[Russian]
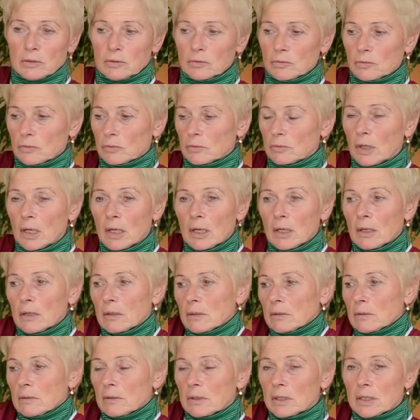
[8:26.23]
Но
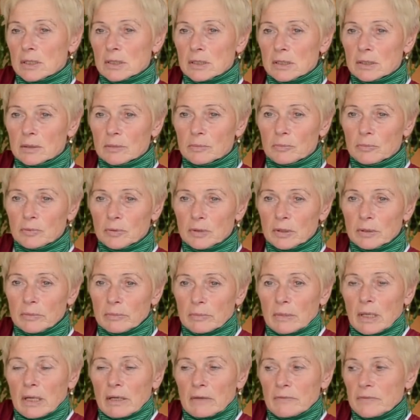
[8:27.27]
если будем
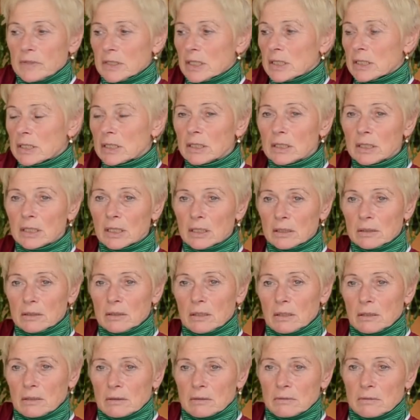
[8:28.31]
так все сидеть,
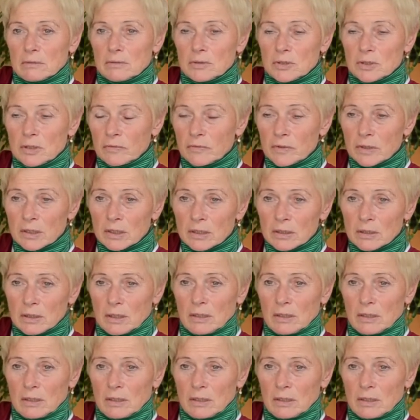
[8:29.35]
так червяки